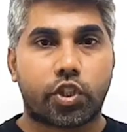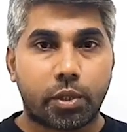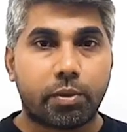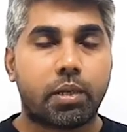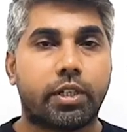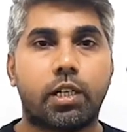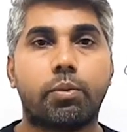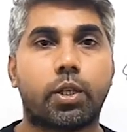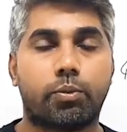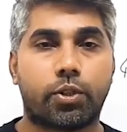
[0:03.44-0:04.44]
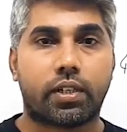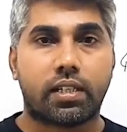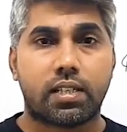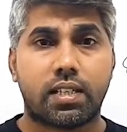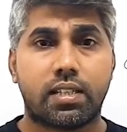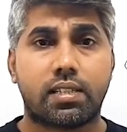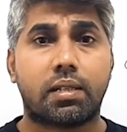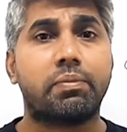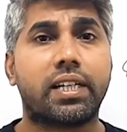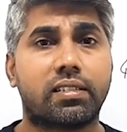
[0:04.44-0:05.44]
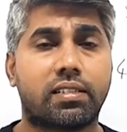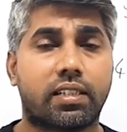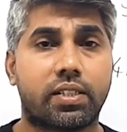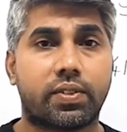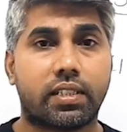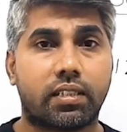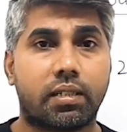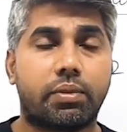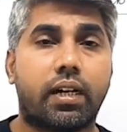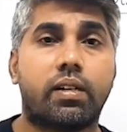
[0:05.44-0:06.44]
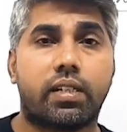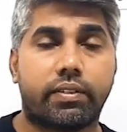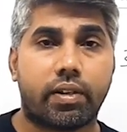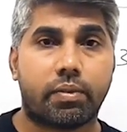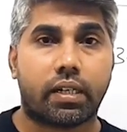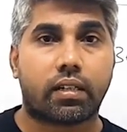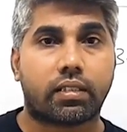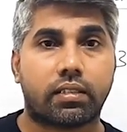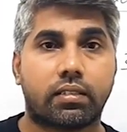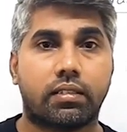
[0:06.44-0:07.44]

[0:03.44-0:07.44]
இப்போ நம்ம என்ன பார்க்க போகிறோன்னா சப்ராக்ஷன் சீரியஸ் வந்துட்டு எப்படி ஐடென்டிஃபை பண்ணுறது